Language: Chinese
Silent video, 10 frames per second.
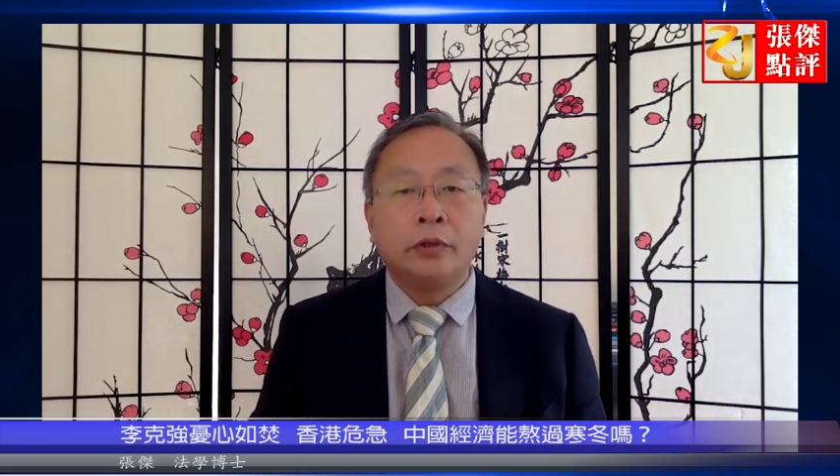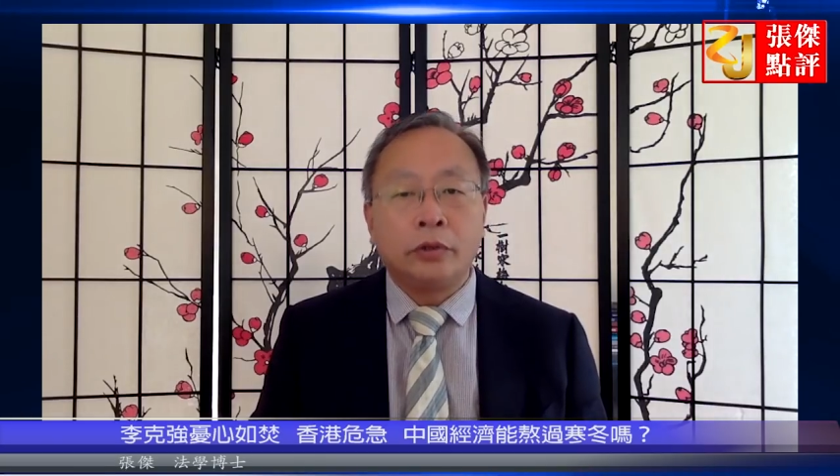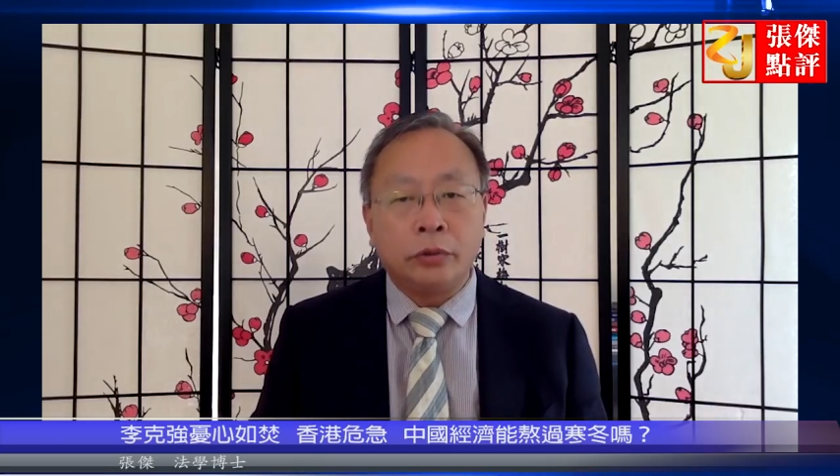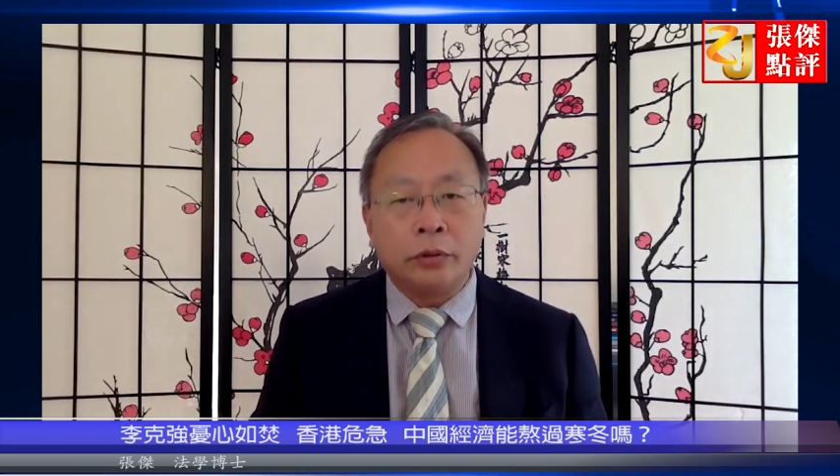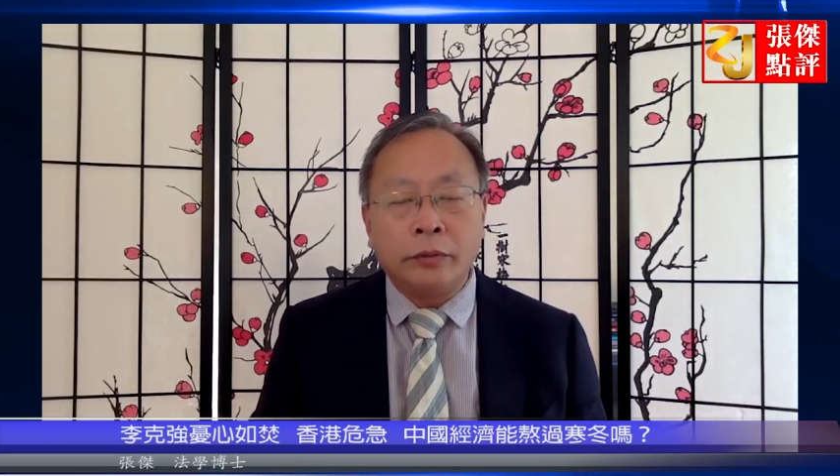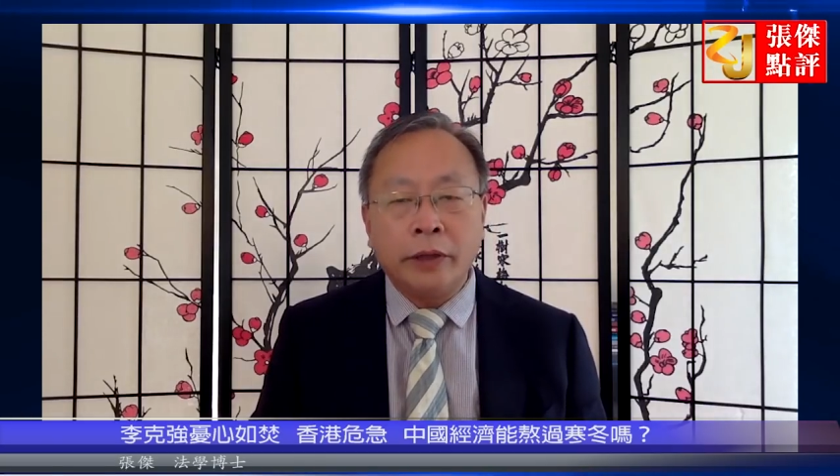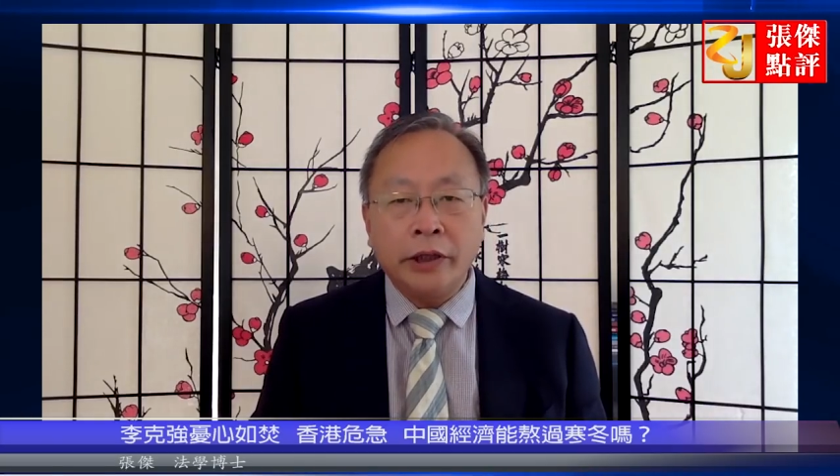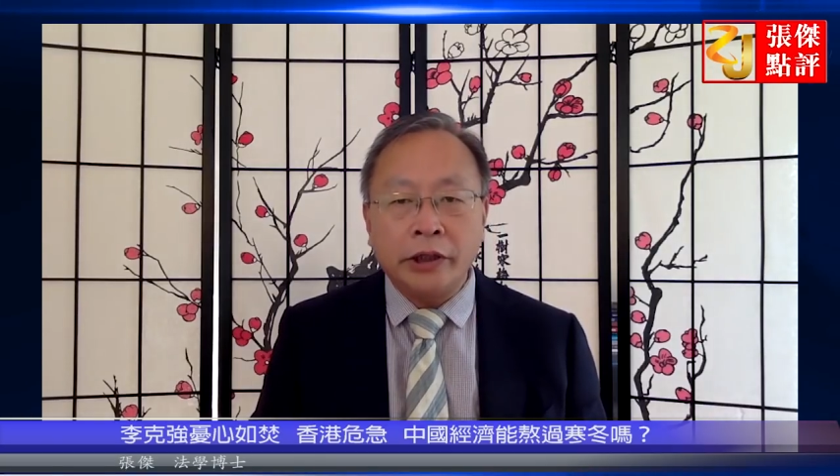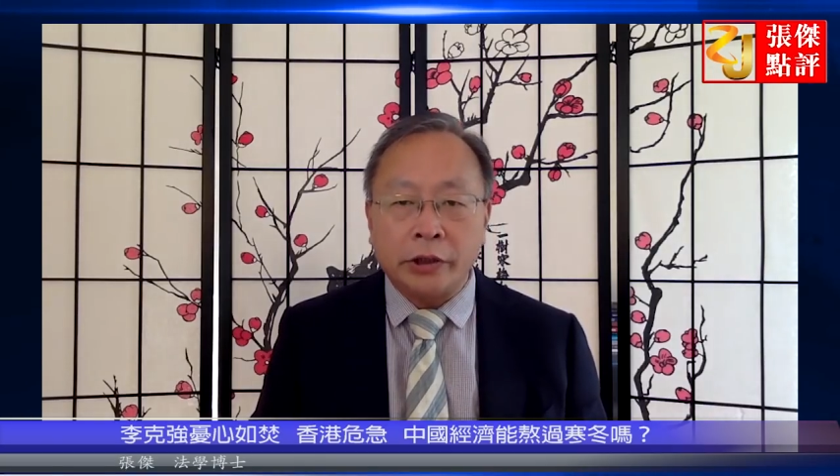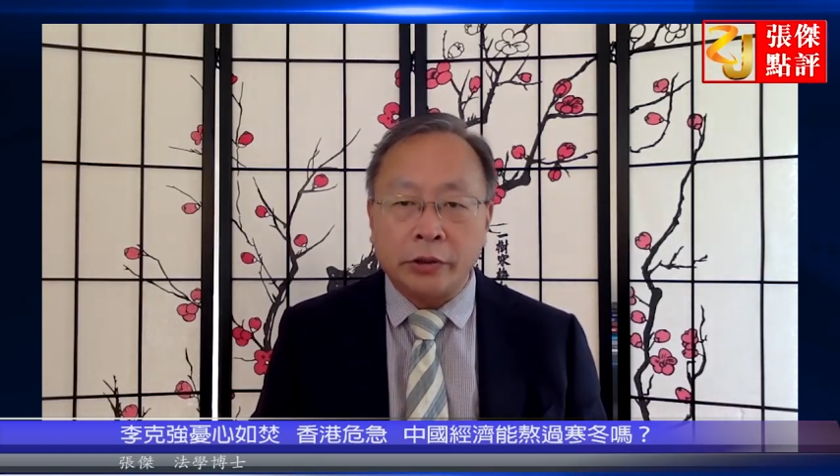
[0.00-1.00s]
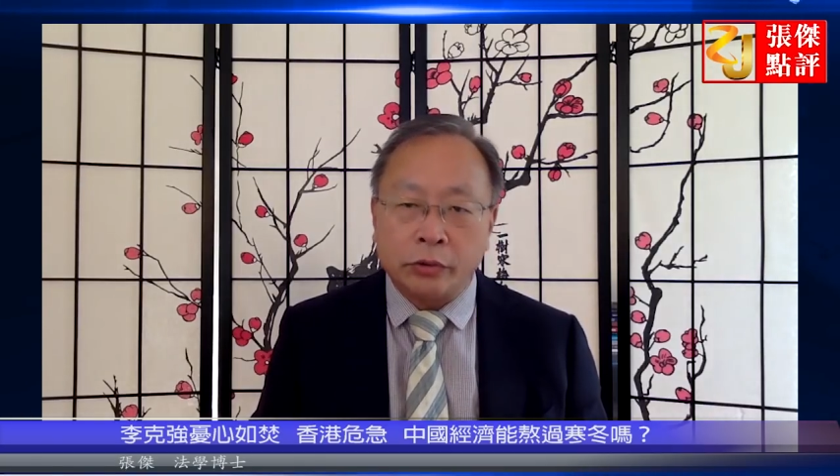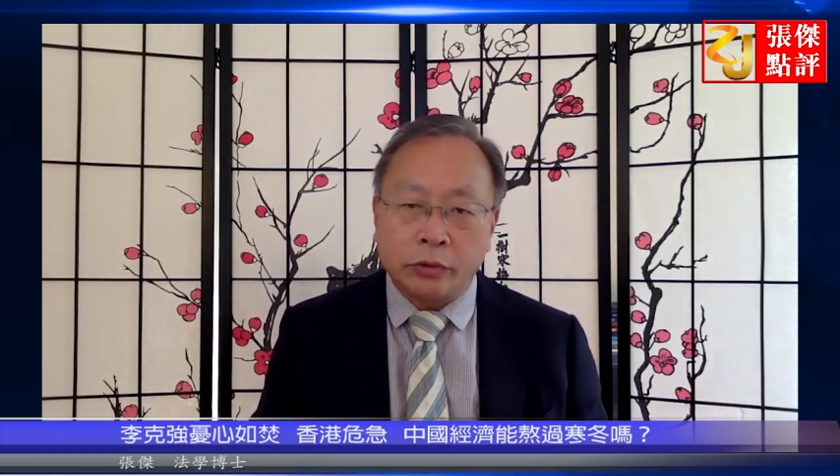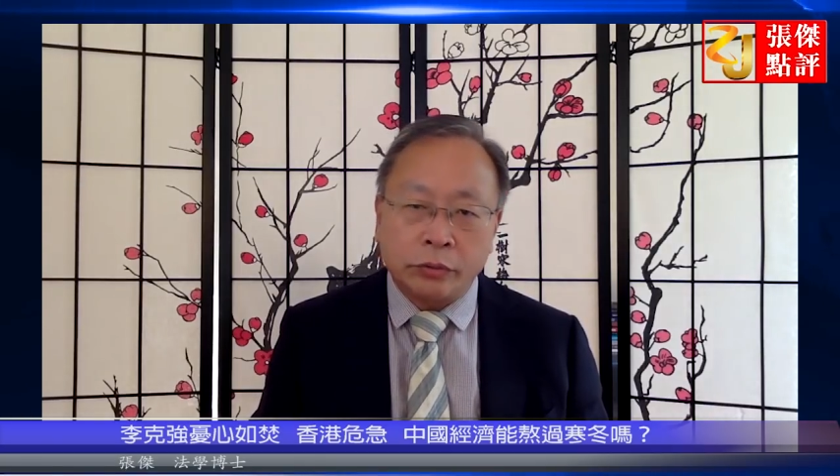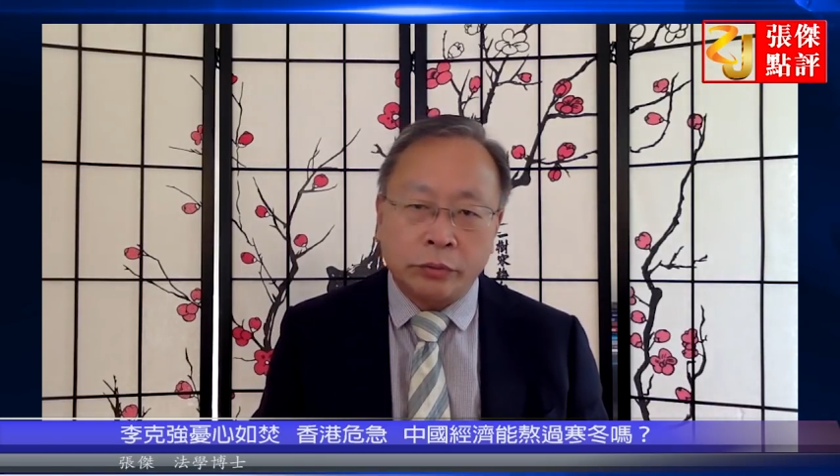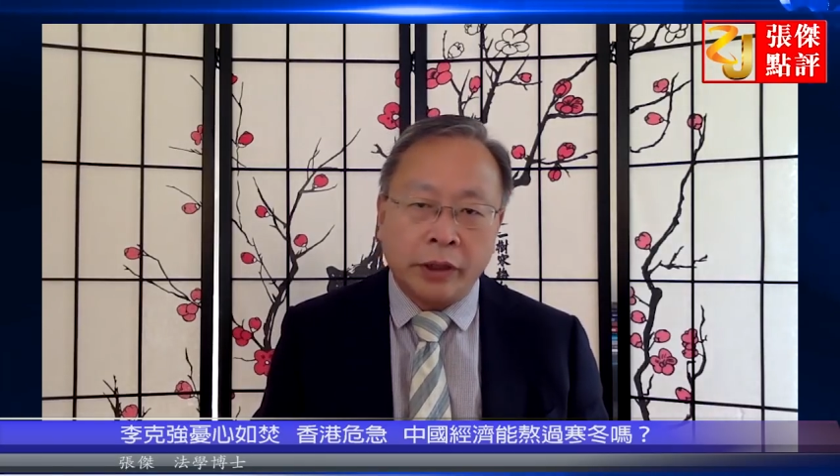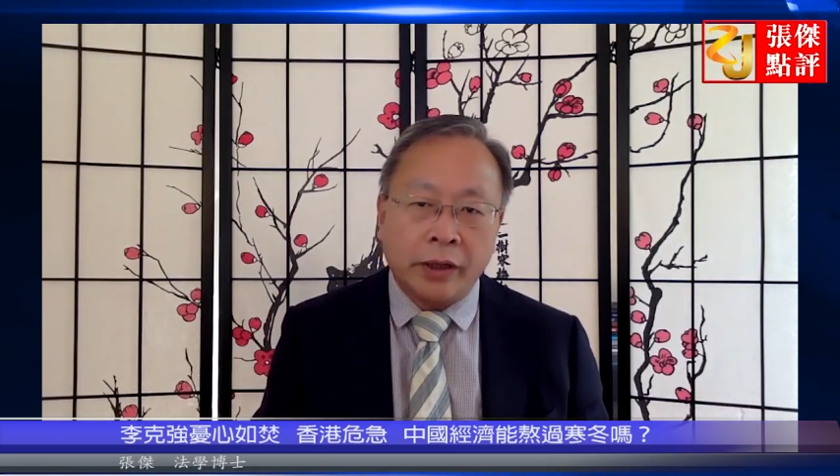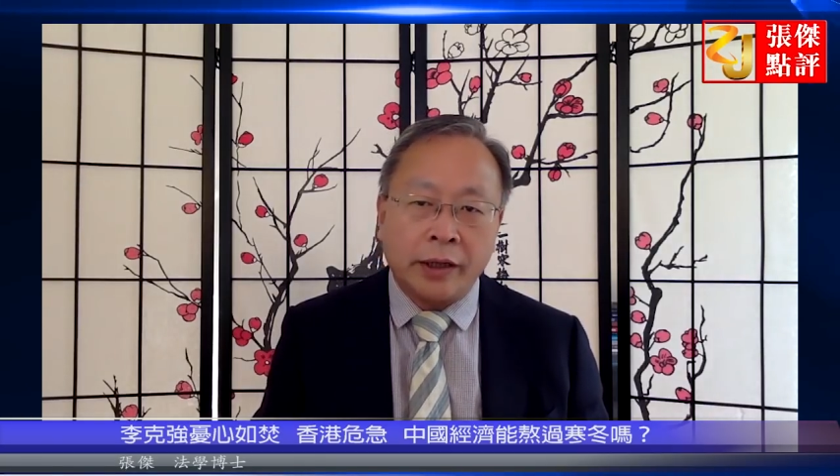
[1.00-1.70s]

说危险，主要